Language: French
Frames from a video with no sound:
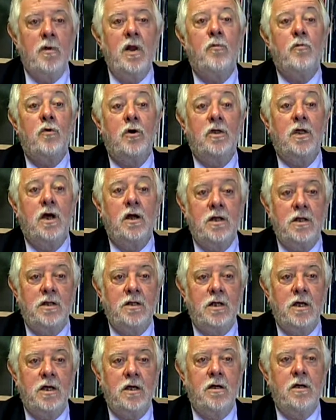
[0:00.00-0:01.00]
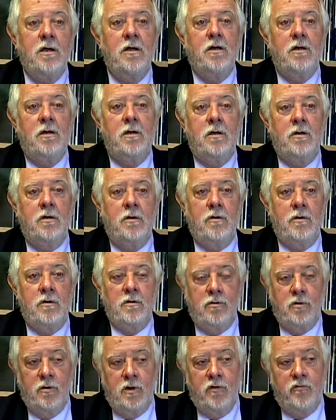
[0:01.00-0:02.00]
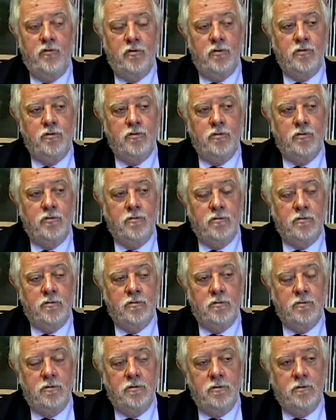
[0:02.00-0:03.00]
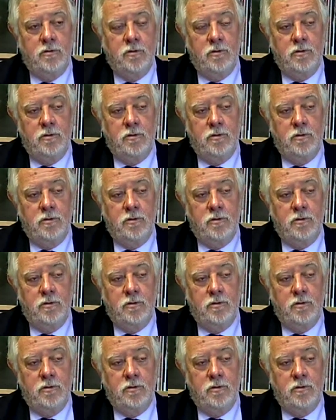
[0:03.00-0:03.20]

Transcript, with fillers: les modalités euh, de l'évolution euh,